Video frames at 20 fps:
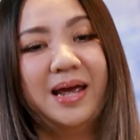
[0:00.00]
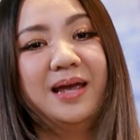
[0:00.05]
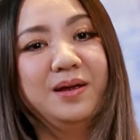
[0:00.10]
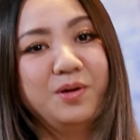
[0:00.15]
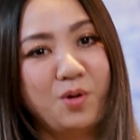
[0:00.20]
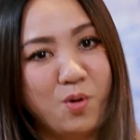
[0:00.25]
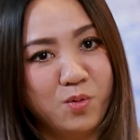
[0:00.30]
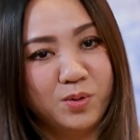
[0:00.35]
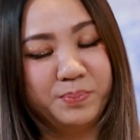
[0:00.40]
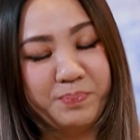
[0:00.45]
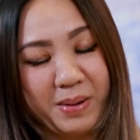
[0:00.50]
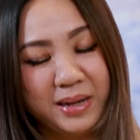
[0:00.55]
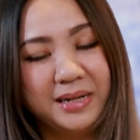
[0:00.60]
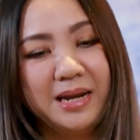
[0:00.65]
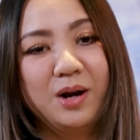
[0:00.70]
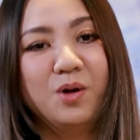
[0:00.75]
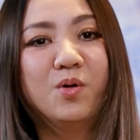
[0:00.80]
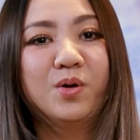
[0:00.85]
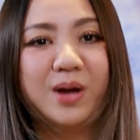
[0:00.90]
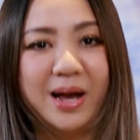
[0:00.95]
ได้โลกไป
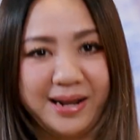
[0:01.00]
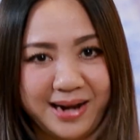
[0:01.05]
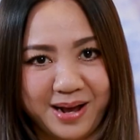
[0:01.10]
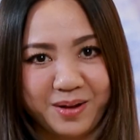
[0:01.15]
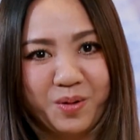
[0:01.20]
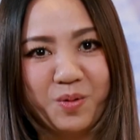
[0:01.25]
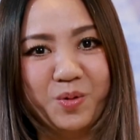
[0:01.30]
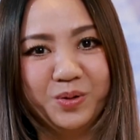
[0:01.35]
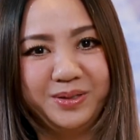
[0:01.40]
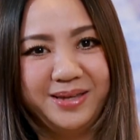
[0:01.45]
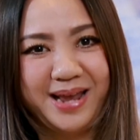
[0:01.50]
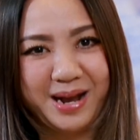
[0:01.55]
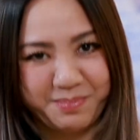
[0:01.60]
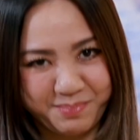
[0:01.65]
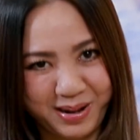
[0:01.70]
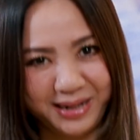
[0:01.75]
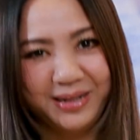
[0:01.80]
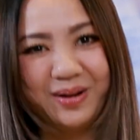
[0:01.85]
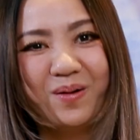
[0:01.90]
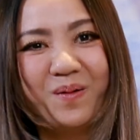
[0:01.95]
ในโลกอนาคตอย่า
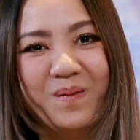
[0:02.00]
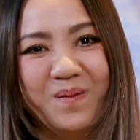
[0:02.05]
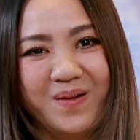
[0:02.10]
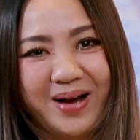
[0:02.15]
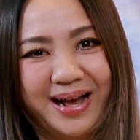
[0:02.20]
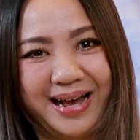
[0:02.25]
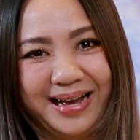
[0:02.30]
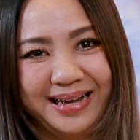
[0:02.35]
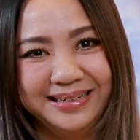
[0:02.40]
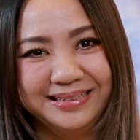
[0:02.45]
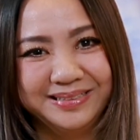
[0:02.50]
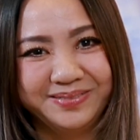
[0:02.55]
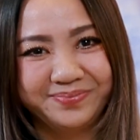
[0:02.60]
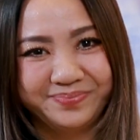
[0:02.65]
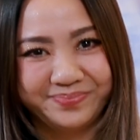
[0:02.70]
งมั่นคงค่ะ